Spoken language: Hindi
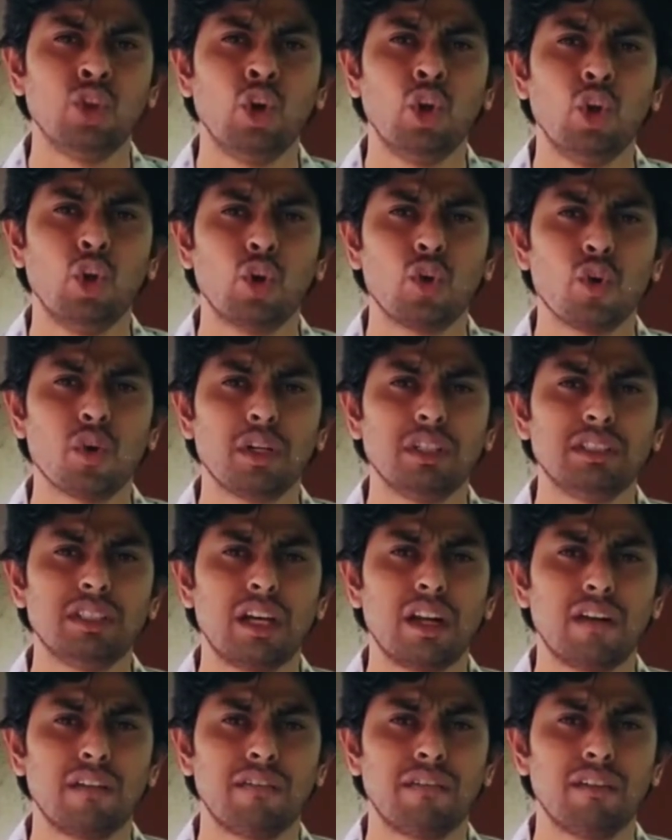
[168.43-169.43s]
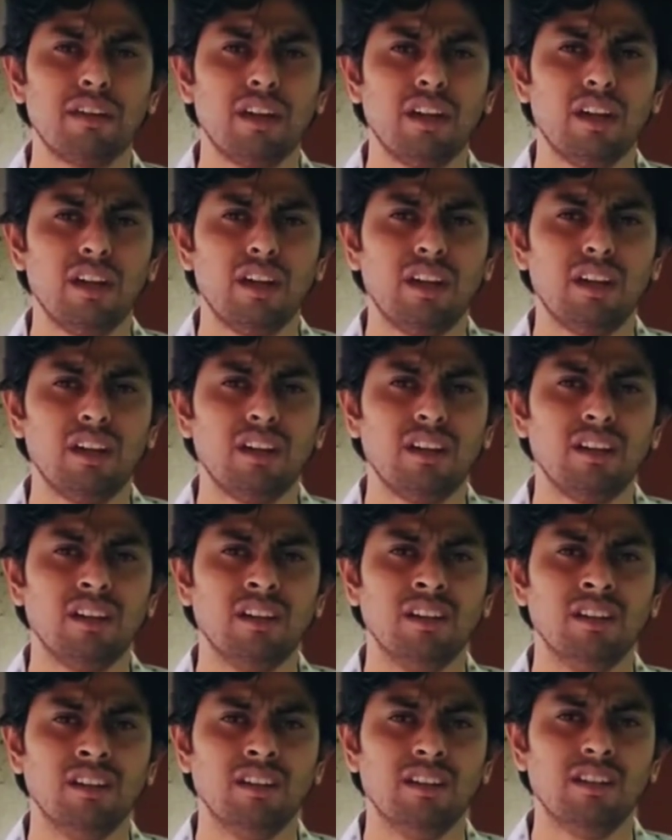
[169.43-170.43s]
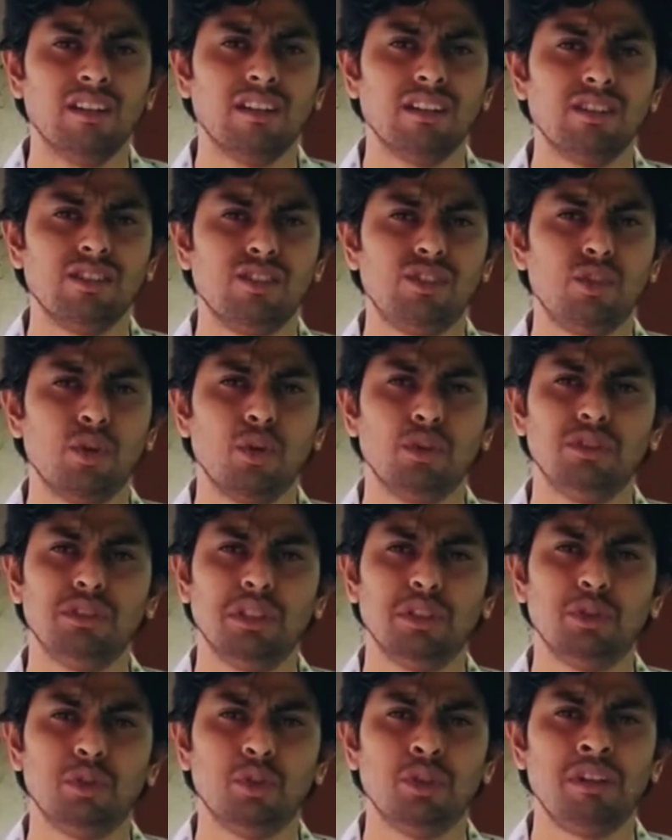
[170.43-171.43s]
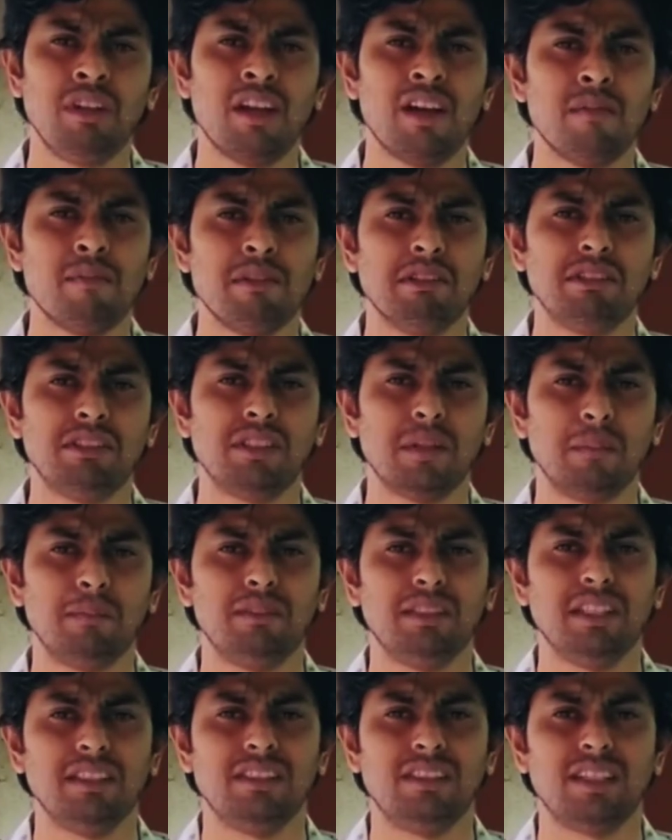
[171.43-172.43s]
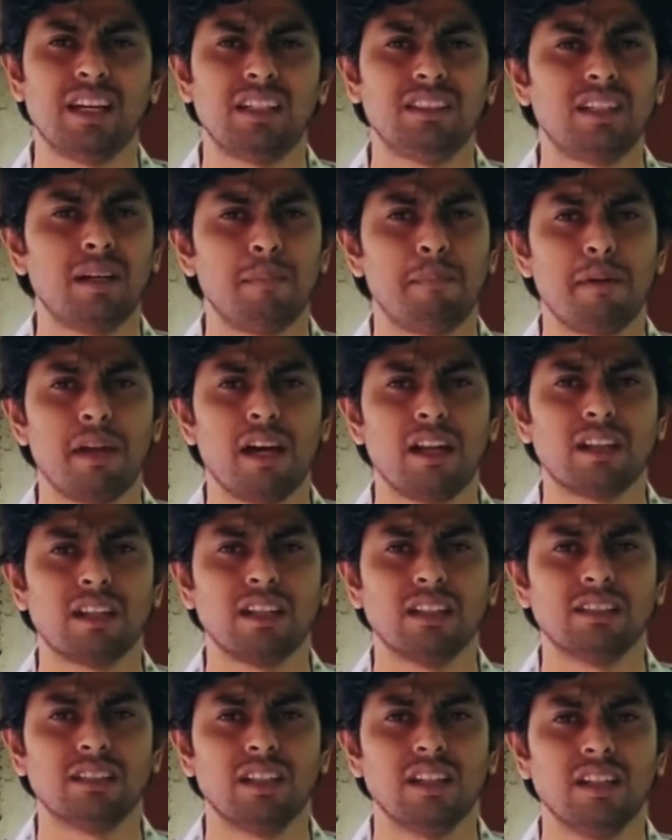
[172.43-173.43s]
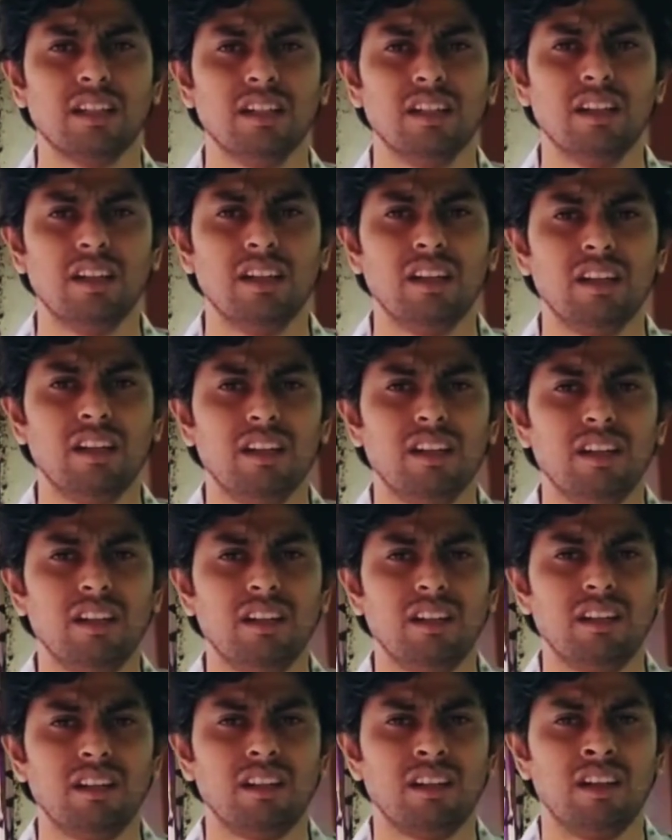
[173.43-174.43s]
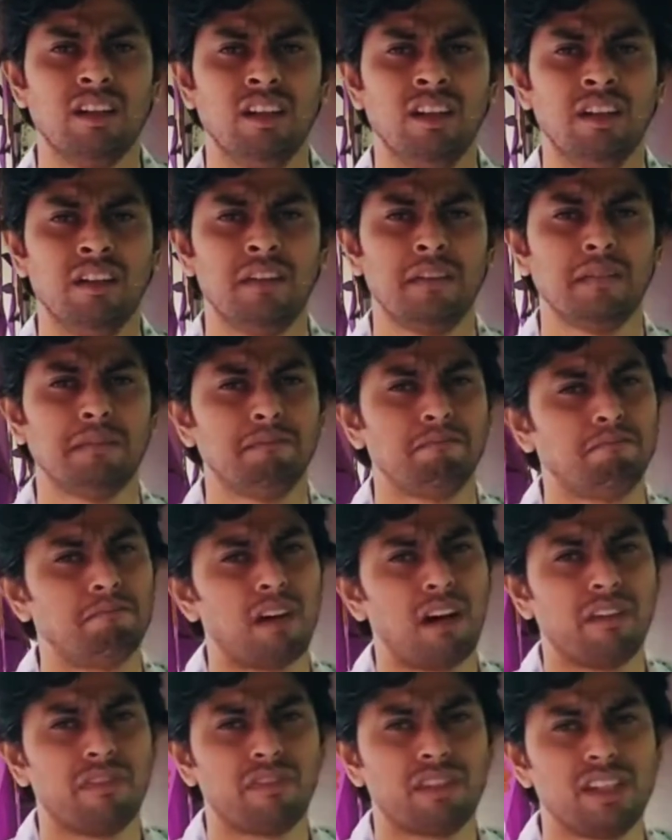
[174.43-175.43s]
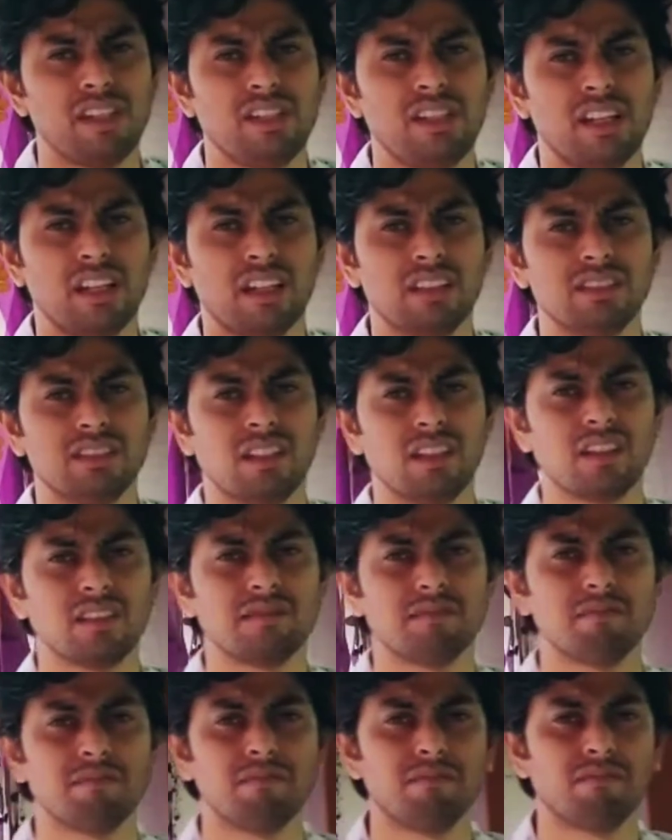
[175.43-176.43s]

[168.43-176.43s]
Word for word: दो लोगों की तरफ जो उसे दुनिया में सबसे ज्यादा प्यार करते हैं माफ कीजिएगा सर